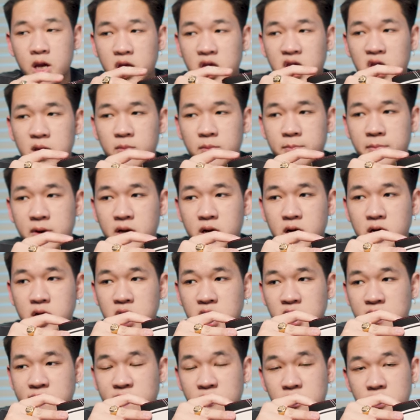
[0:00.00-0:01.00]
khi mà mình đã
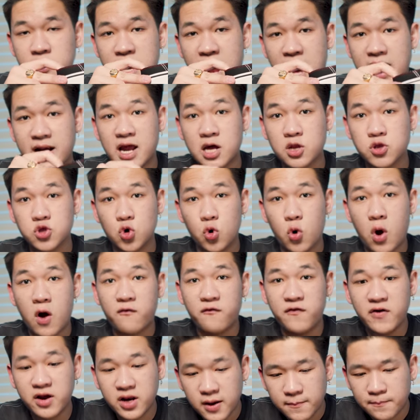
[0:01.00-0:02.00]
đi với đa số
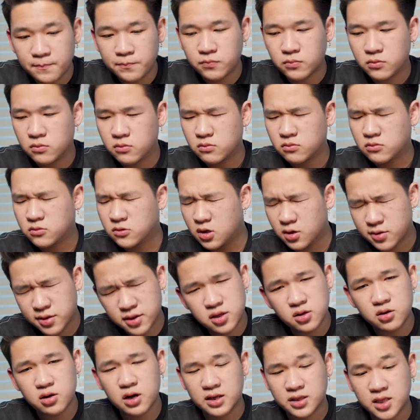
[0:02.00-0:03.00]
outfit ấy, thực
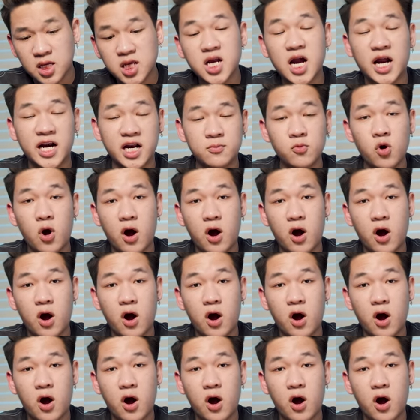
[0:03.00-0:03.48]
sự là tất cả những